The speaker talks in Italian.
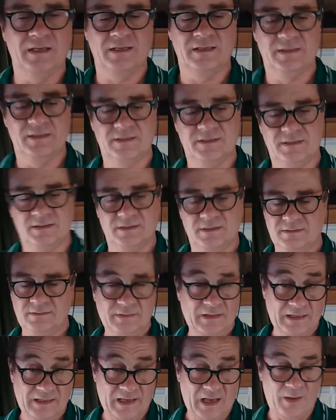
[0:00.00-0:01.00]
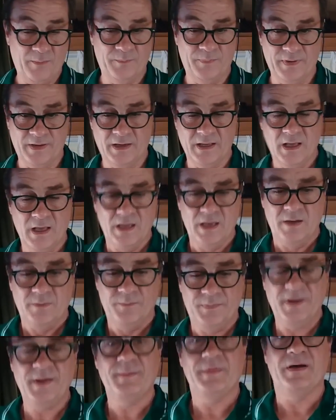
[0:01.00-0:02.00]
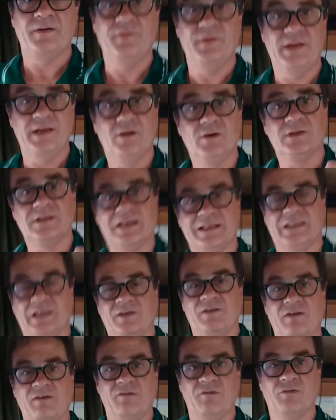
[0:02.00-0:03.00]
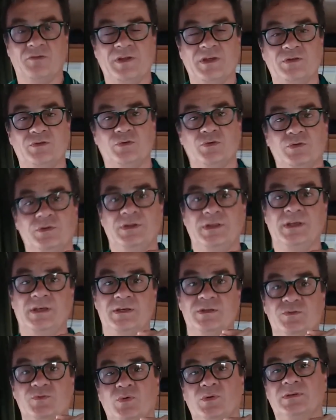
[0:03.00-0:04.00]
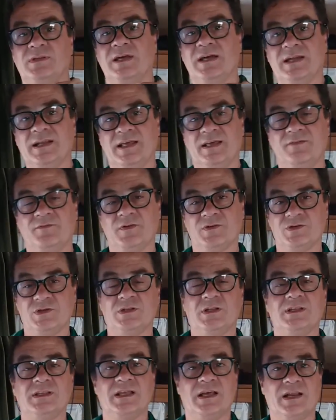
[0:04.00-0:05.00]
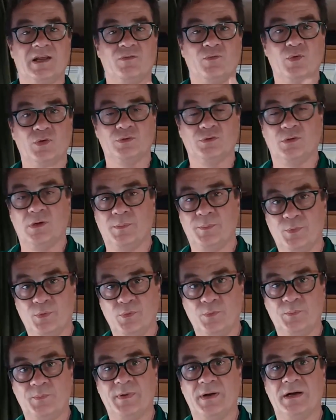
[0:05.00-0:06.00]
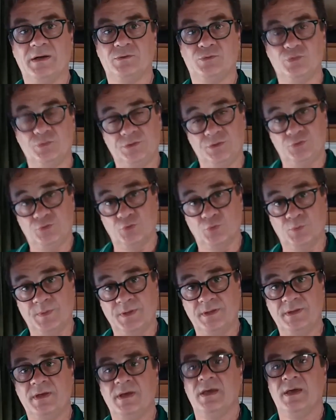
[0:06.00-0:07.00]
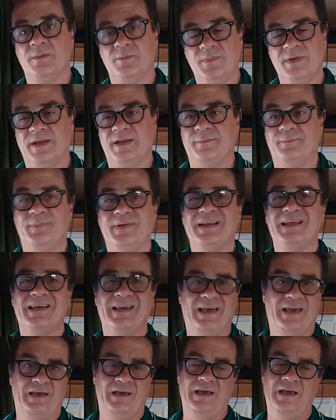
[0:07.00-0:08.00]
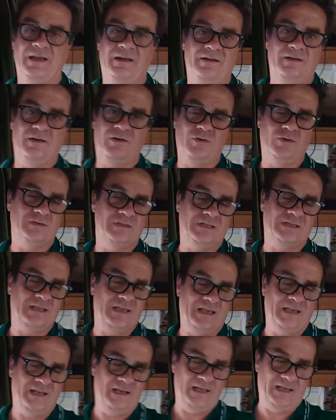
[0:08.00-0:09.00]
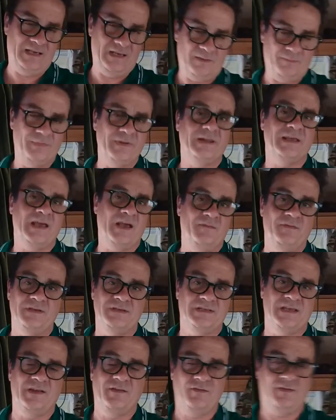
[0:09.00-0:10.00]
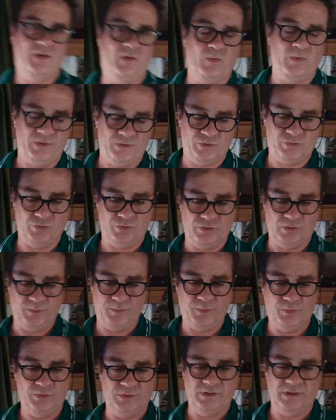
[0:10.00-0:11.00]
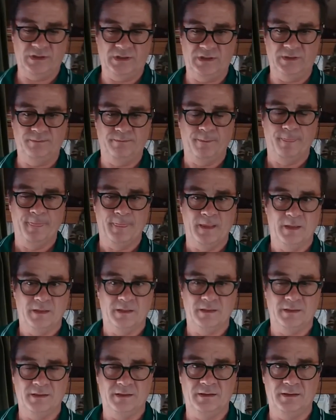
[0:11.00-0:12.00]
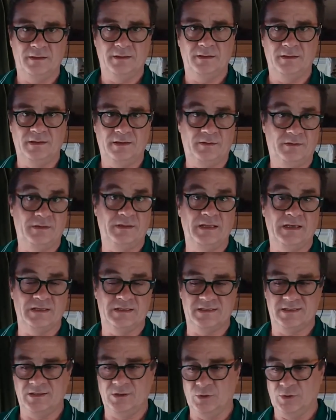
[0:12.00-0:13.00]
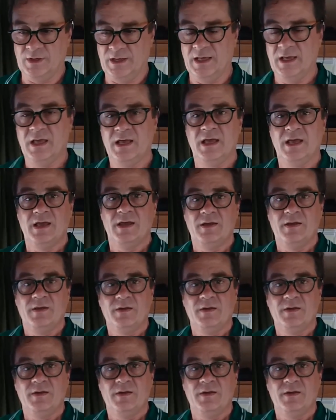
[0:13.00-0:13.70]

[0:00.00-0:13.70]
eh, del, camper. Prima vi ricordate che vi ho detto di svuotare facendo andare a vuoto la pompa tutti i tubi? Bene, perché? È una cosa tecnica, perché vi serve questo tipo di, eh, di, di azione?